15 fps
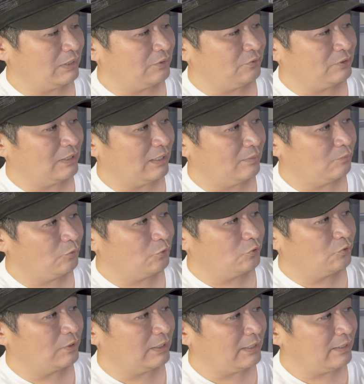あ、いろんな
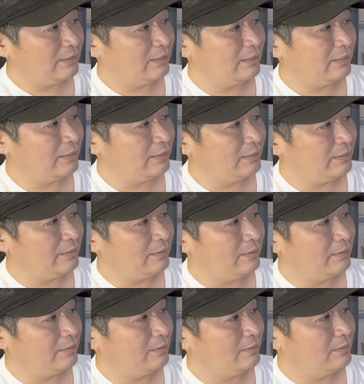モードがね、
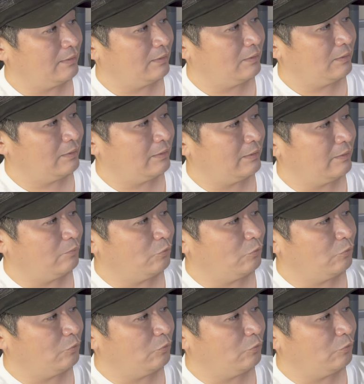えー、